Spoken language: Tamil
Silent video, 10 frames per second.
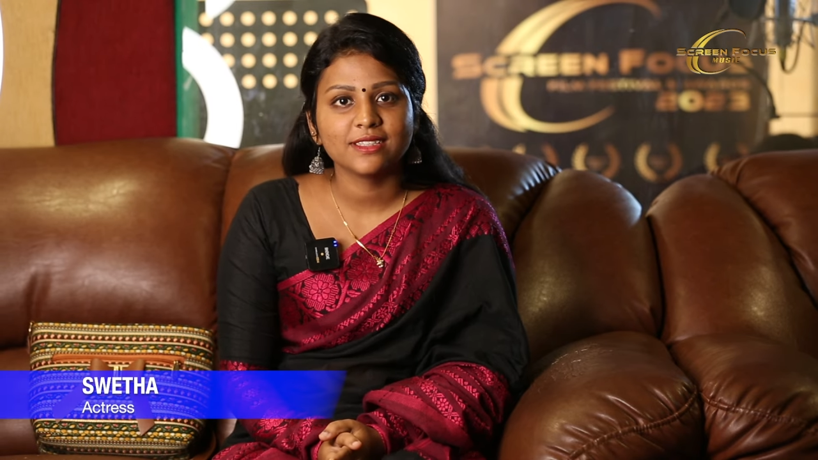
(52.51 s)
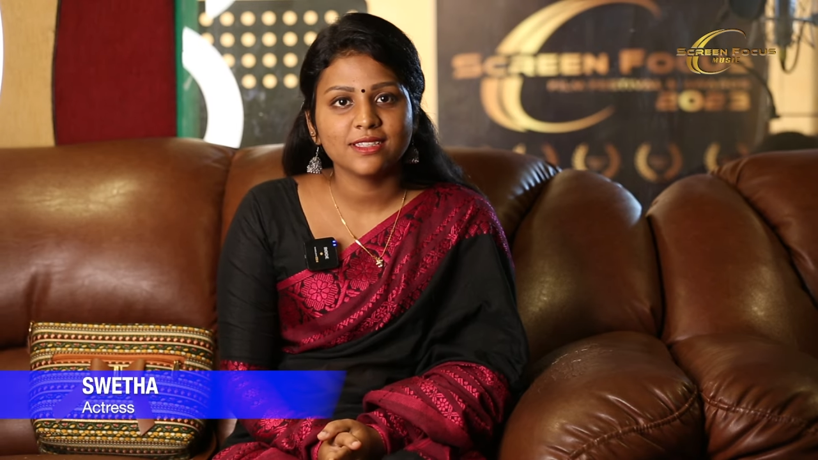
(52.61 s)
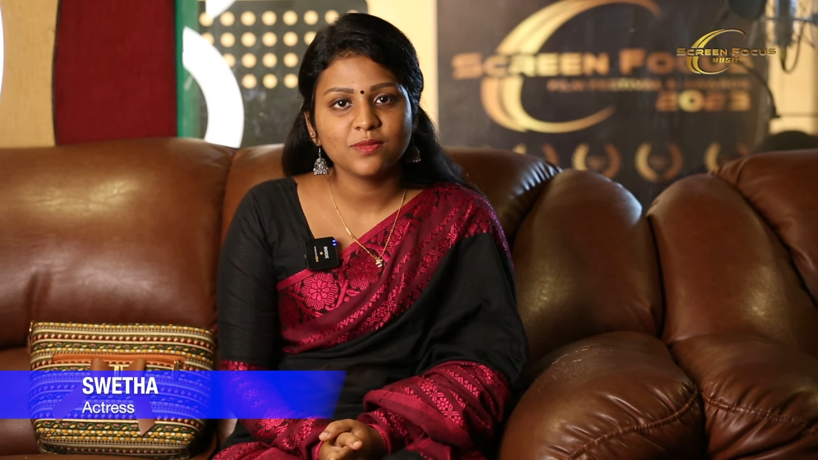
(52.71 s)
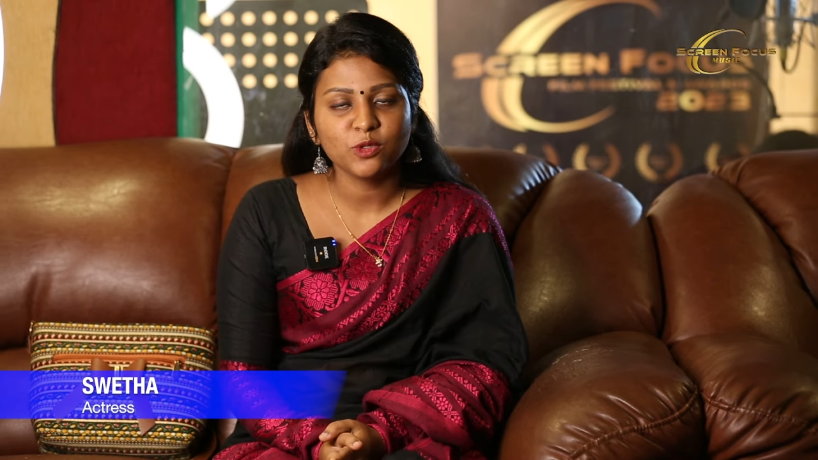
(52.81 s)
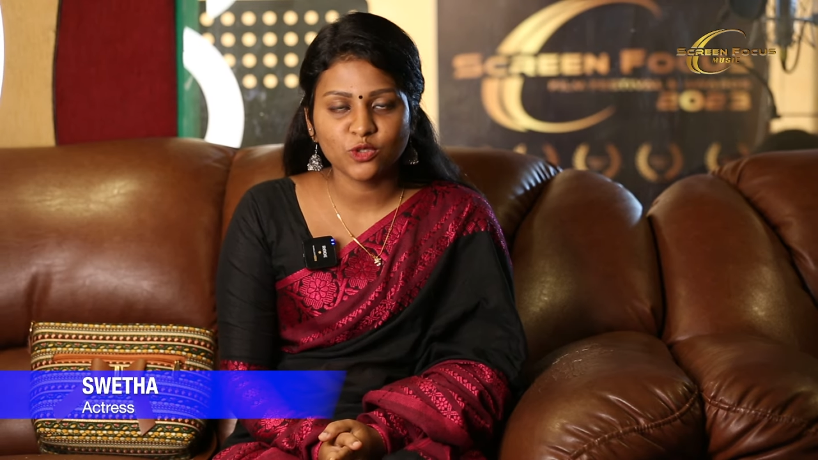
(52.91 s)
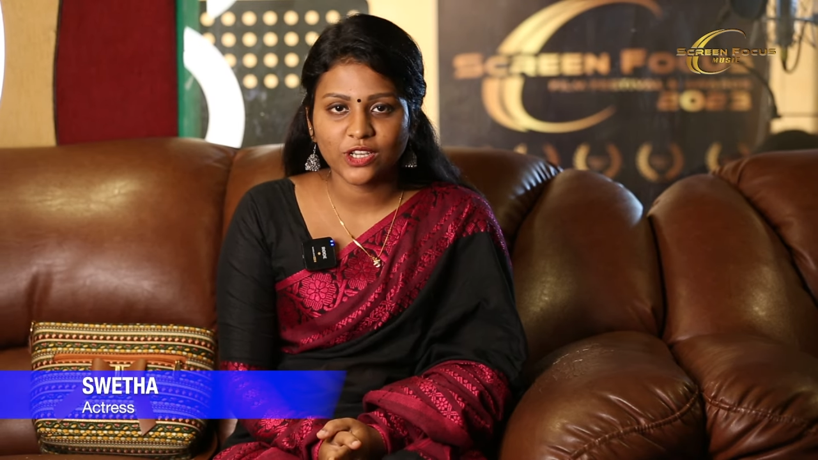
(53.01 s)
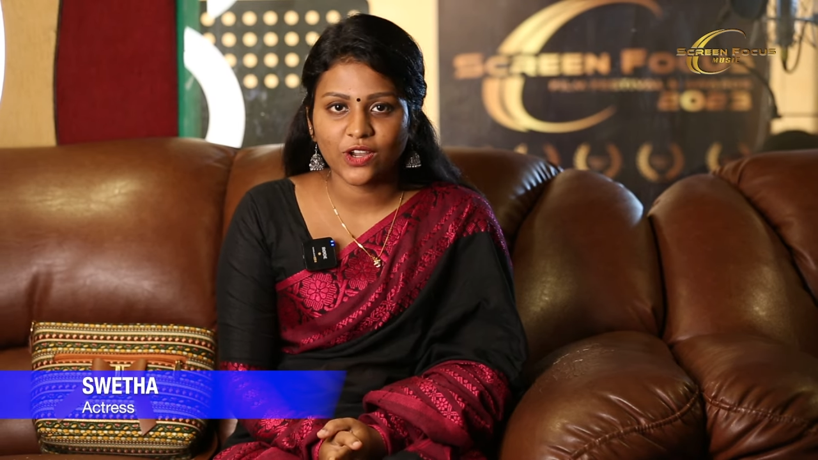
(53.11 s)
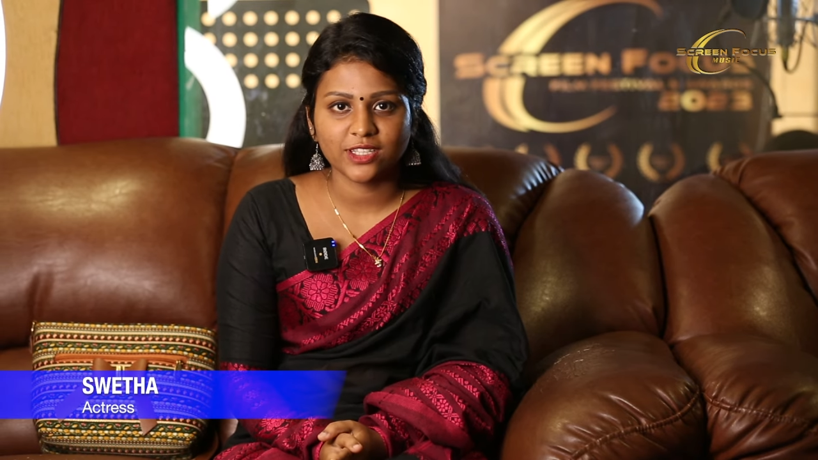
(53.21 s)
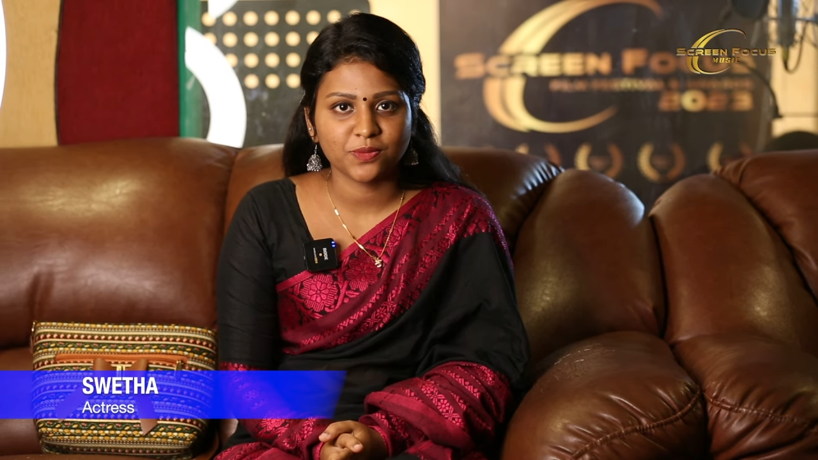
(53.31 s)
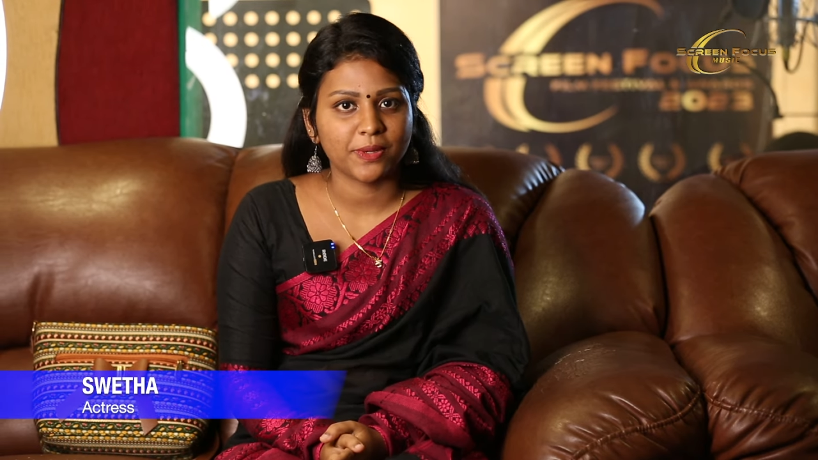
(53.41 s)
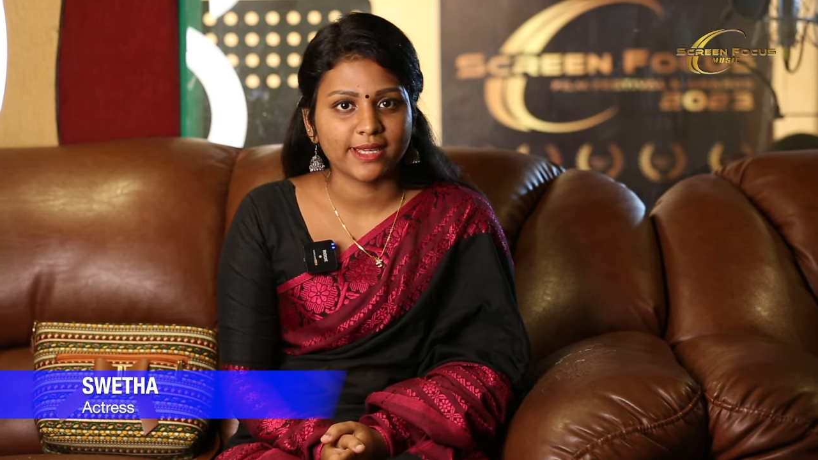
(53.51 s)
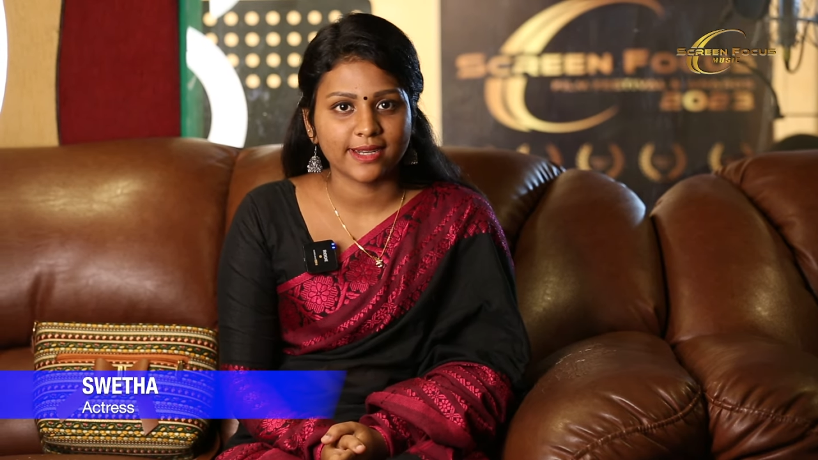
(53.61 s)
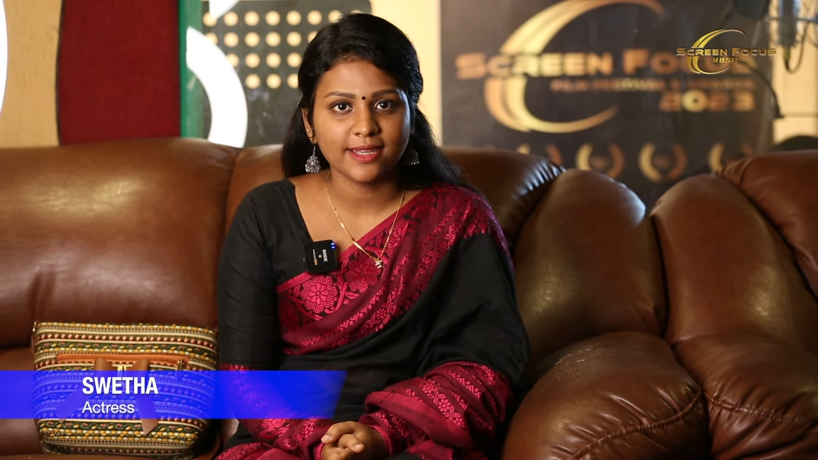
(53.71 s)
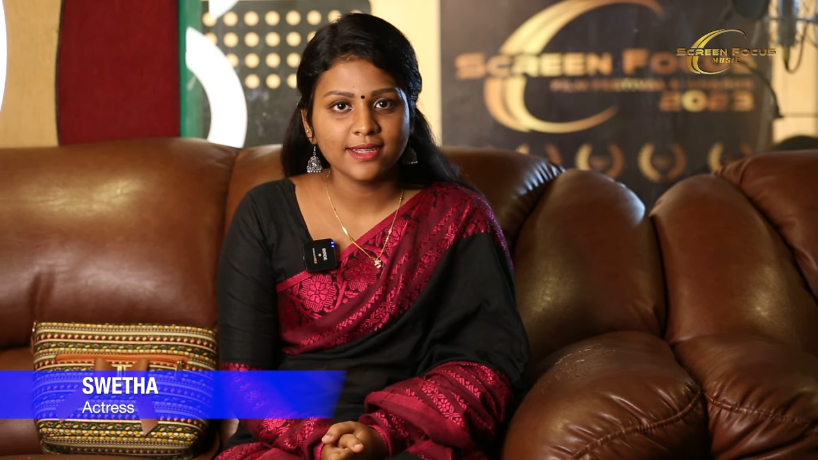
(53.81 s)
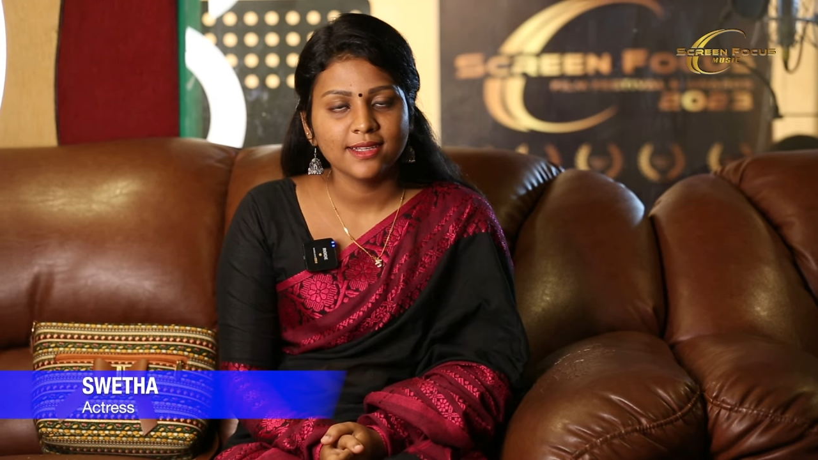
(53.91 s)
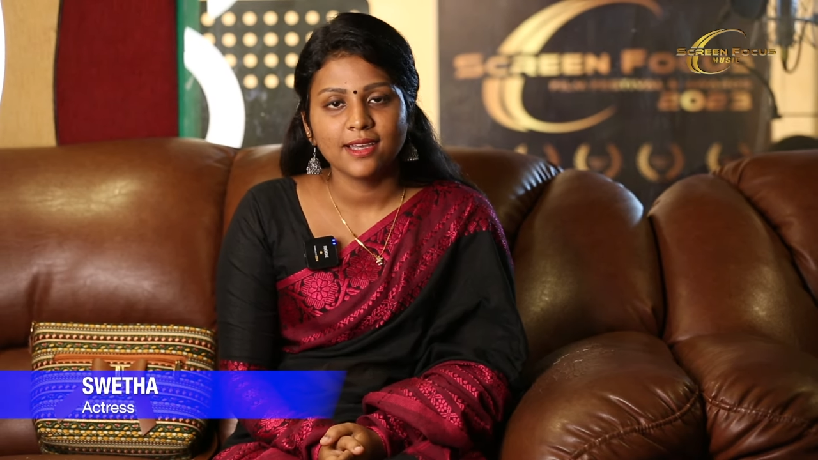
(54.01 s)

வந்து மியூசிக் காலேஜ் படிக்கிறேன்